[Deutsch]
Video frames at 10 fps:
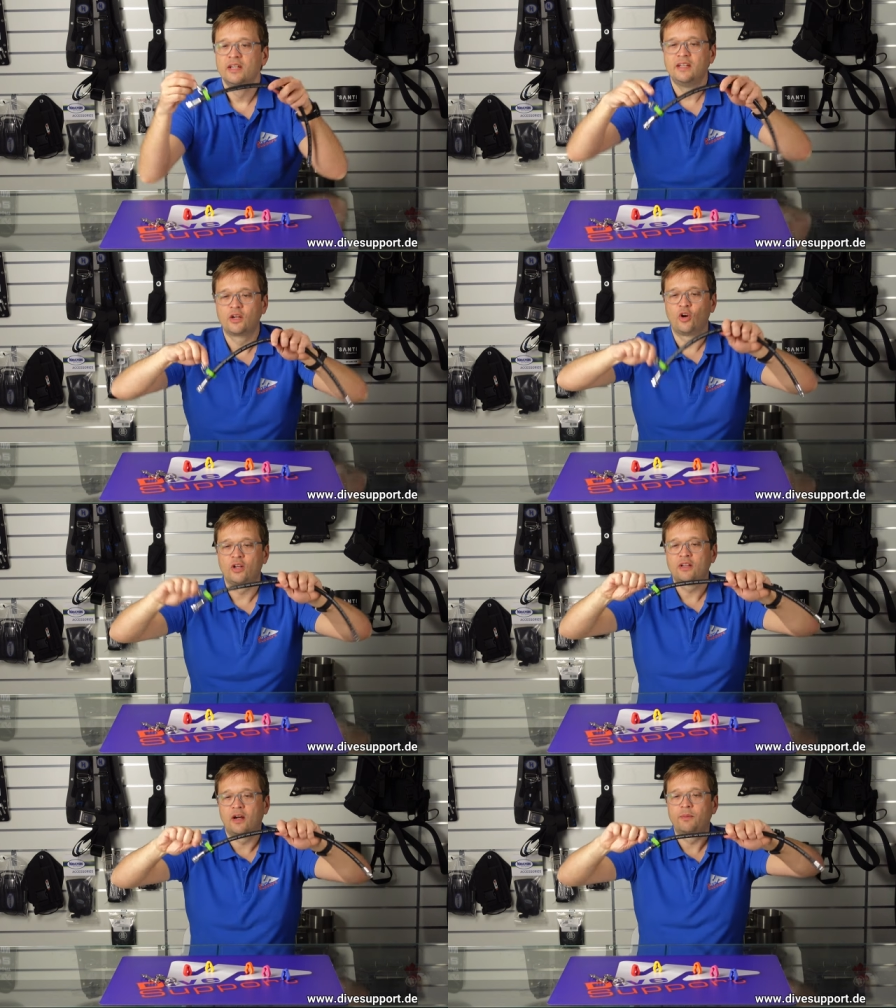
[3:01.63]
Ihr
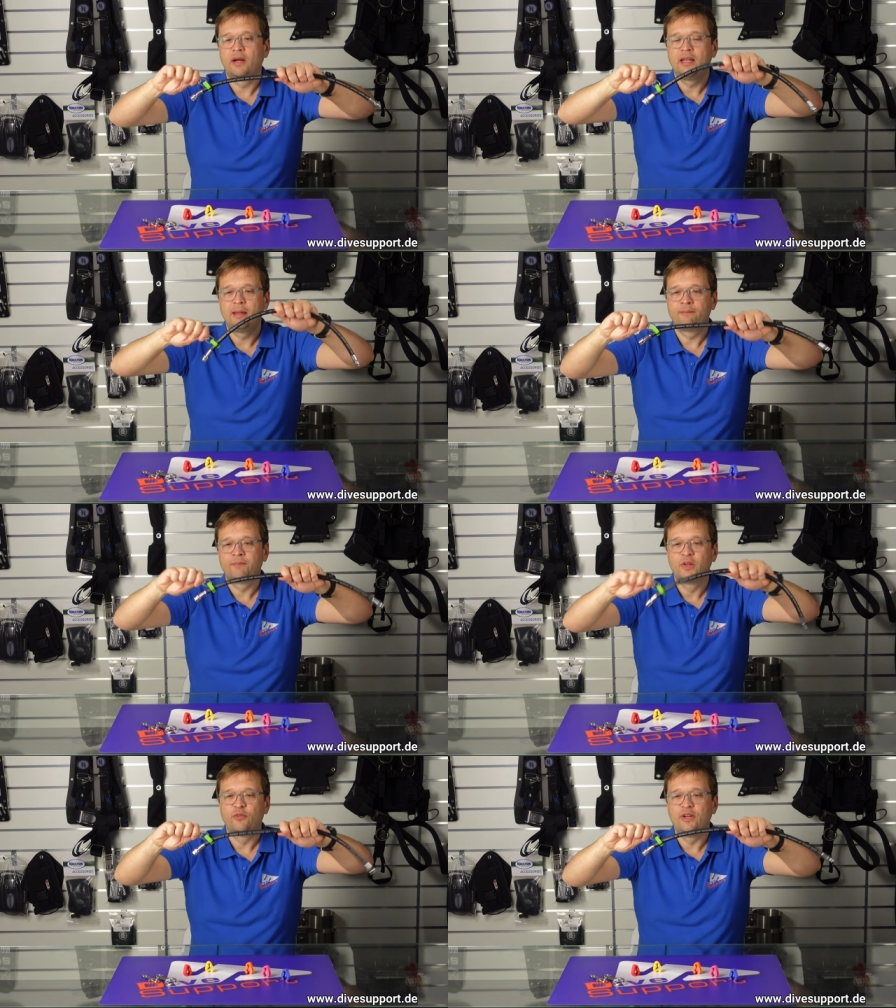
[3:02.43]
könnt aber
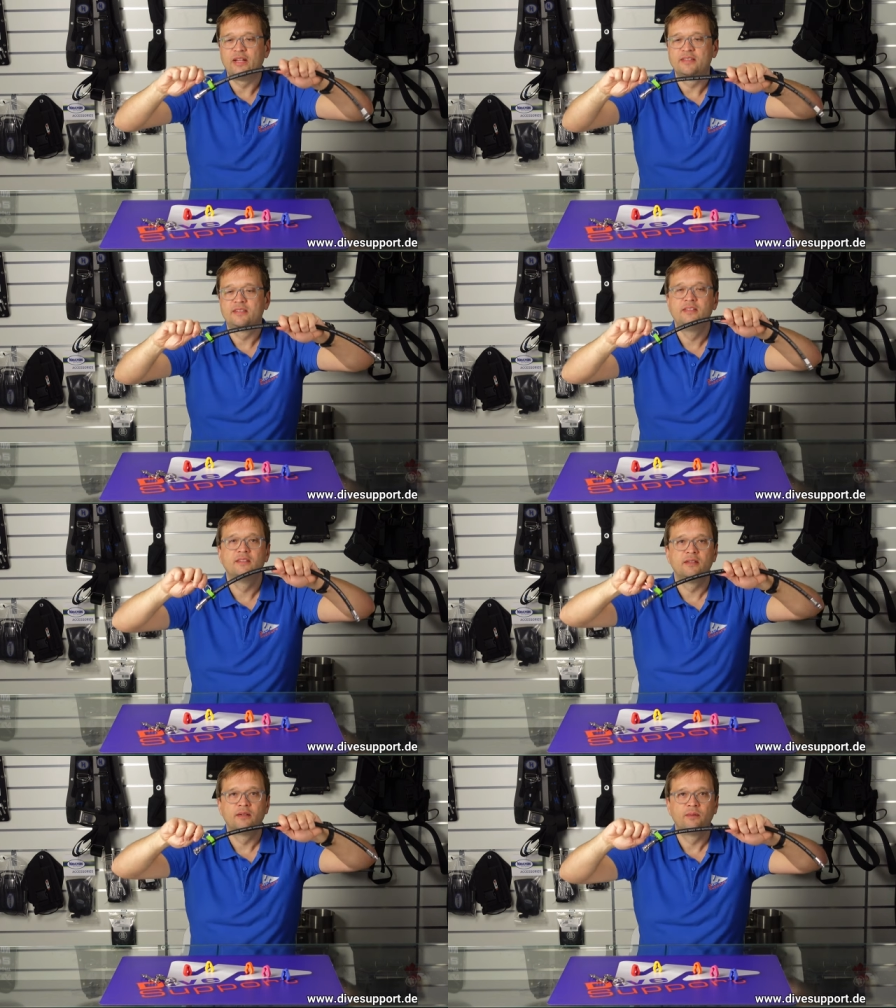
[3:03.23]
eben, wenn es
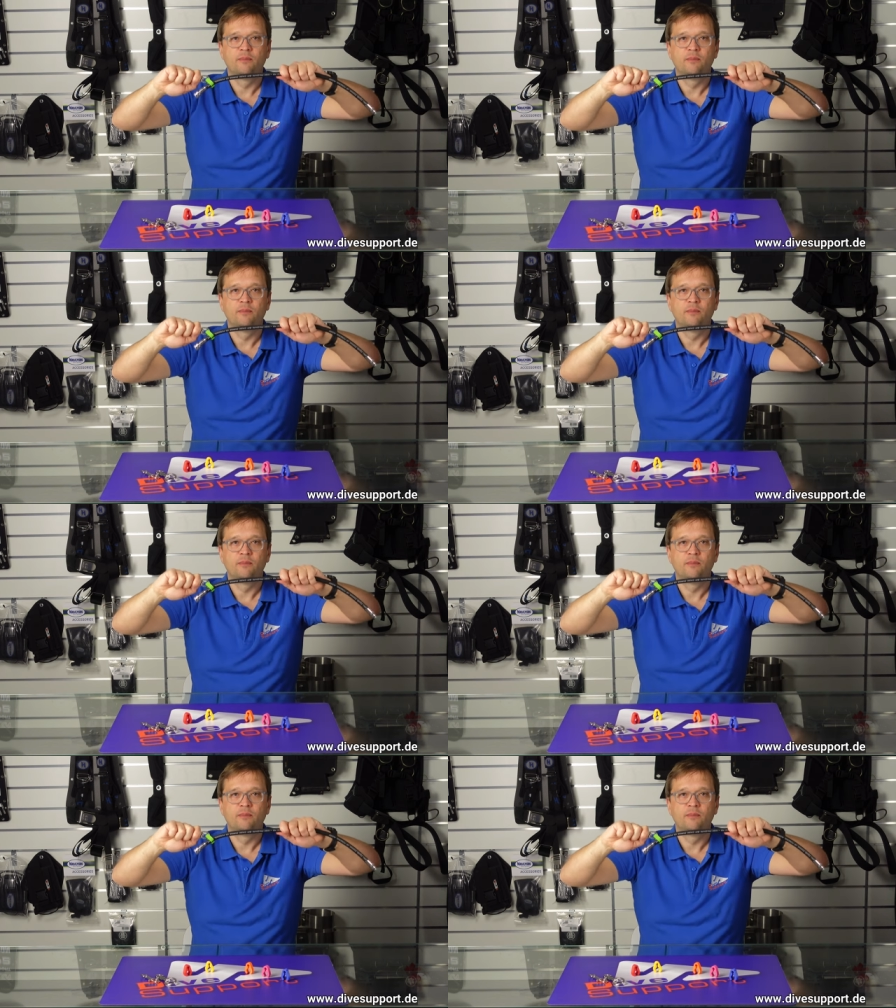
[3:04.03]
diese